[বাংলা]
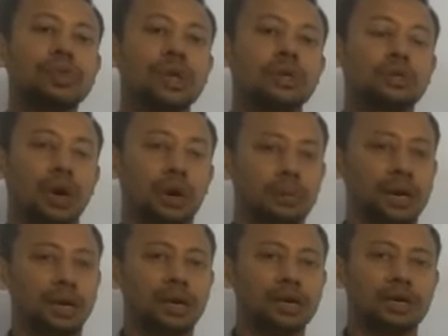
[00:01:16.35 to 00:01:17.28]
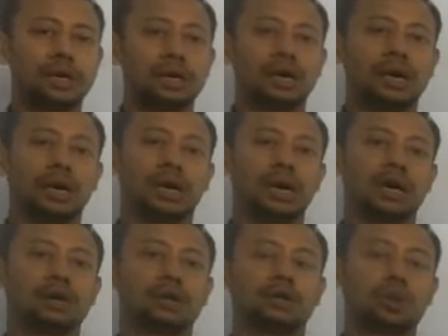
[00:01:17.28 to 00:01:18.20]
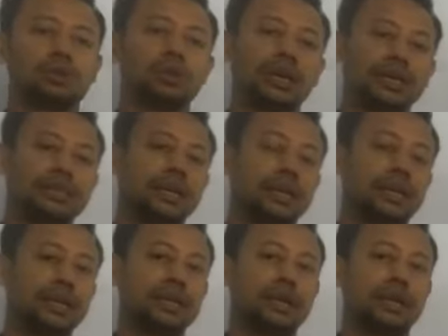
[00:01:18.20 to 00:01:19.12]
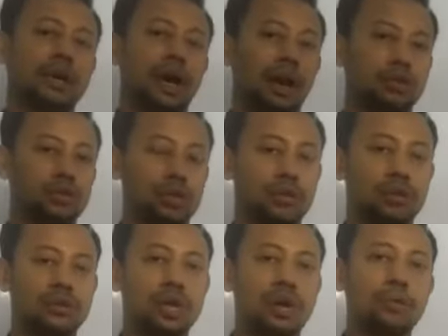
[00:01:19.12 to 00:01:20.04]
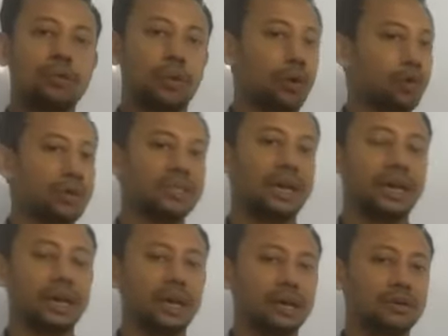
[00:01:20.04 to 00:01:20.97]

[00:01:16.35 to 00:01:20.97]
তো আমরা গত ক্লাসে আলোচনা করেছিলাম পণ্য ডিজাইনের